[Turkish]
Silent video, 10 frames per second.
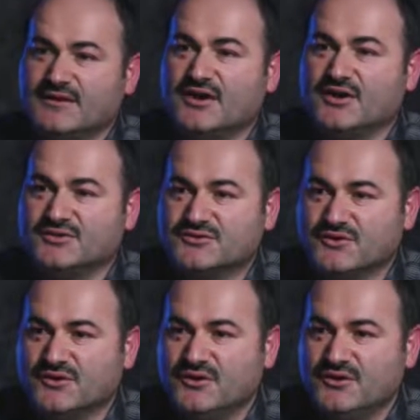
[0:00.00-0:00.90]
de
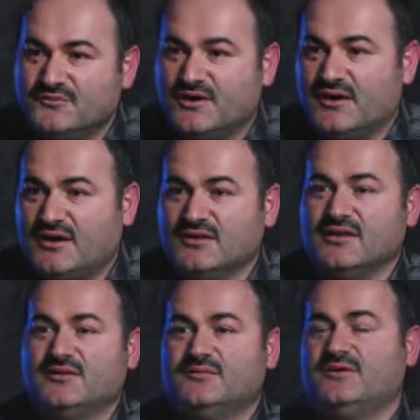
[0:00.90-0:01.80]
karışıyor ve
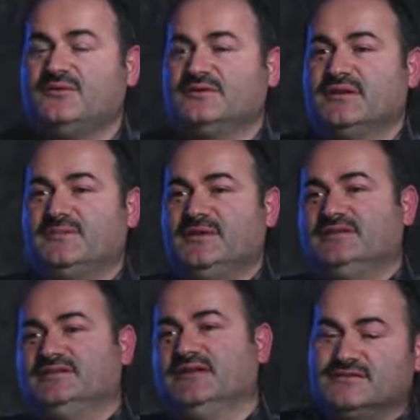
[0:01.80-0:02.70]
Allah muhafaza
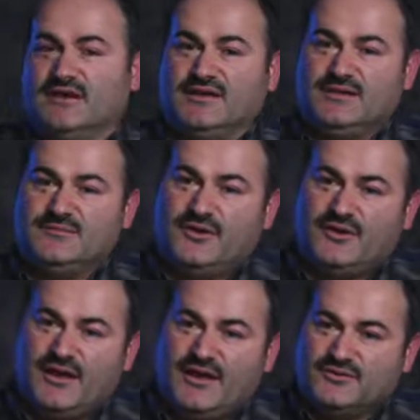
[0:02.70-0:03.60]
biz sanki
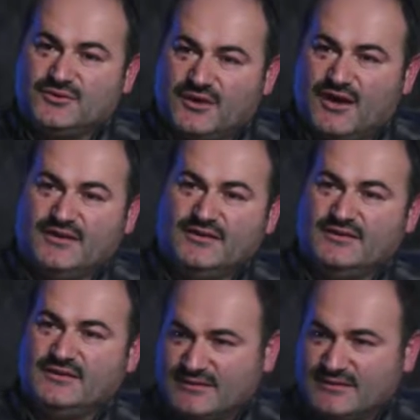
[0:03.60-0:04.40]
böyle Kur'an'ın,